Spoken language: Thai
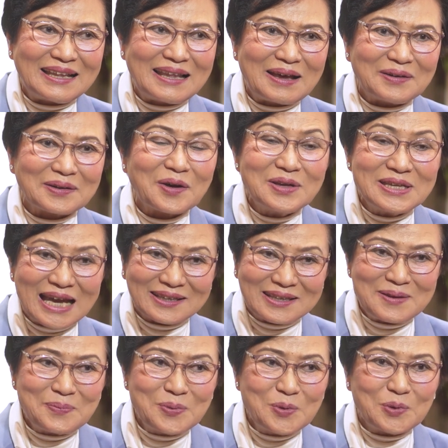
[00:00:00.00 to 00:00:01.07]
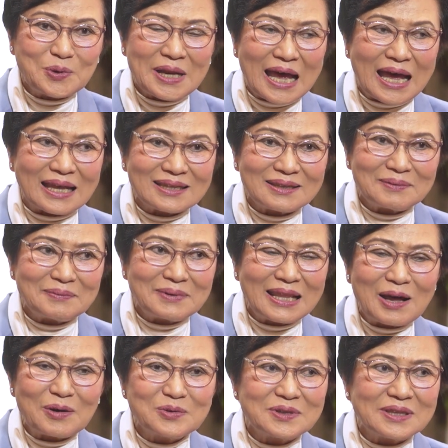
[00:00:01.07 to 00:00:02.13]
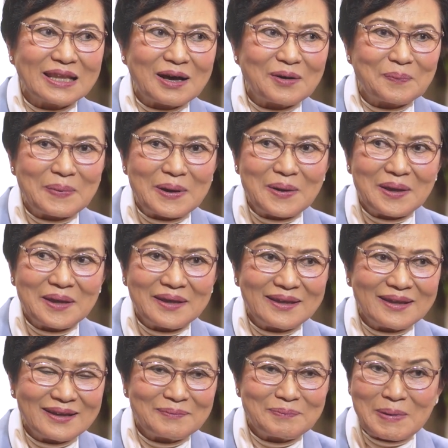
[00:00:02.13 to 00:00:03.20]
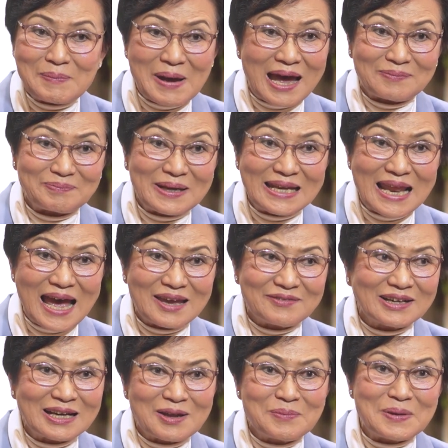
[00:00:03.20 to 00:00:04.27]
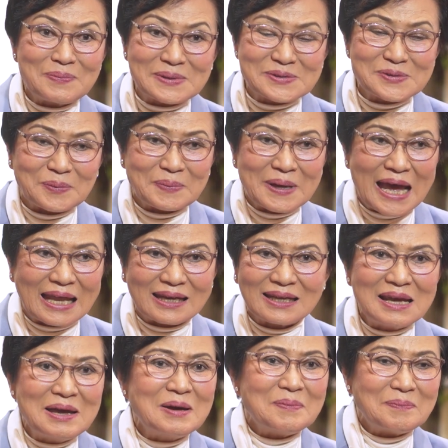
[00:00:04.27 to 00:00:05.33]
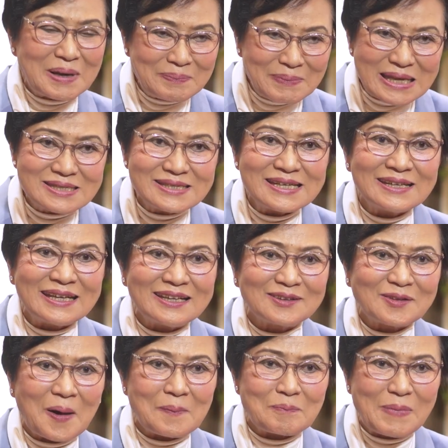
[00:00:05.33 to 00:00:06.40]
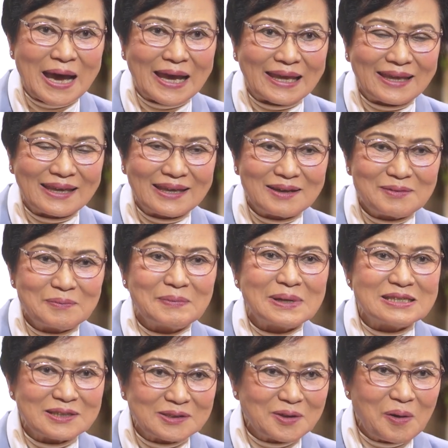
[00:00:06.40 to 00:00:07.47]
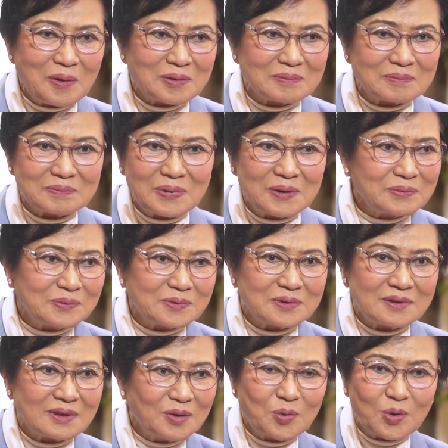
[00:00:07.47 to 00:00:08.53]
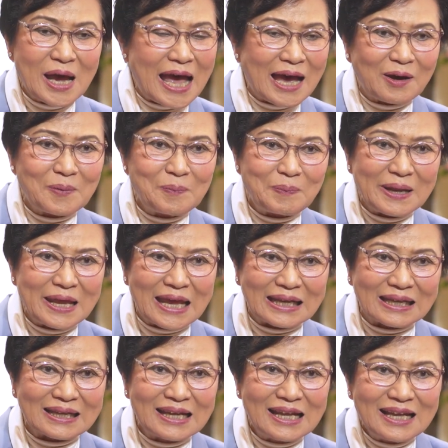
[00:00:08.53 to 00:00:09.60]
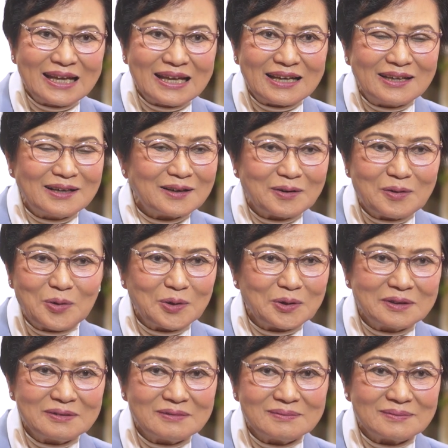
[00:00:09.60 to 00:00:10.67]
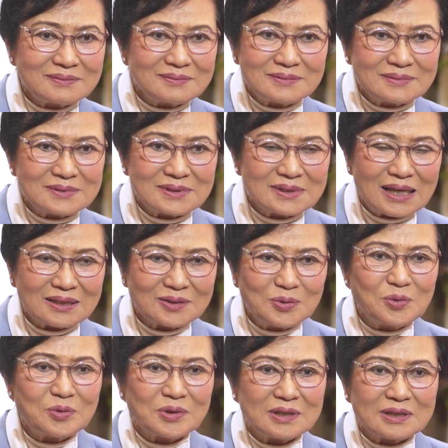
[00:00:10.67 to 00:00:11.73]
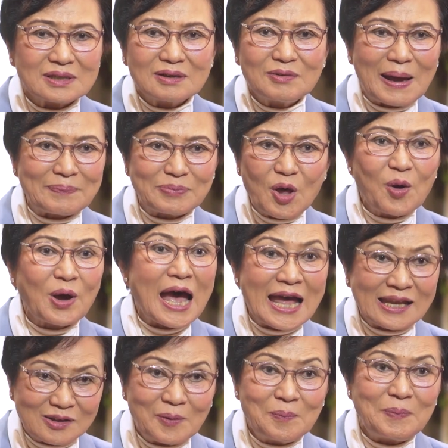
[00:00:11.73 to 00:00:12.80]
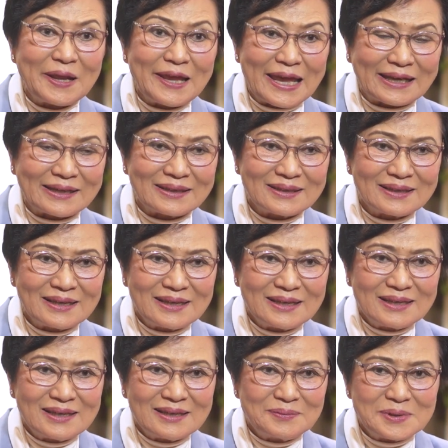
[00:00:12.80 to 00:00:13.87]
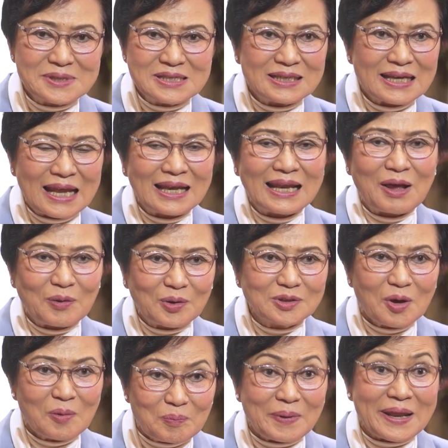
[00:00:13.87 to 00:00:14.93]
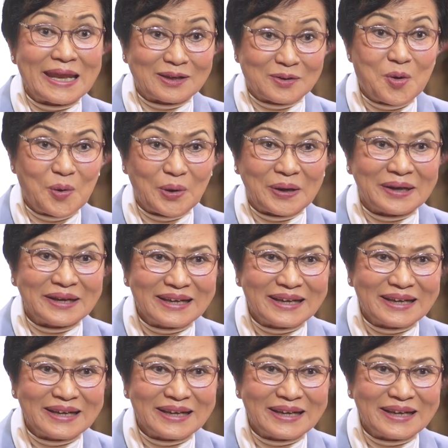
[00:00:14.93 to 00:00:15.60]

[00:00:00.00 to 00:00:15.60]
แล้วก็อย่างที่พูดอะเราเราไปประมาทไม่ได้ว่าเรามีประสบการณ์มันไม่จริงอีกต่อไปมันจะต้องเพราะลูกค้าก็เปลี่ยนคนทุกความต้องการก็เปลี่ยนเพราะฉะนั้นเราก็ต้องเปลี่ยนคน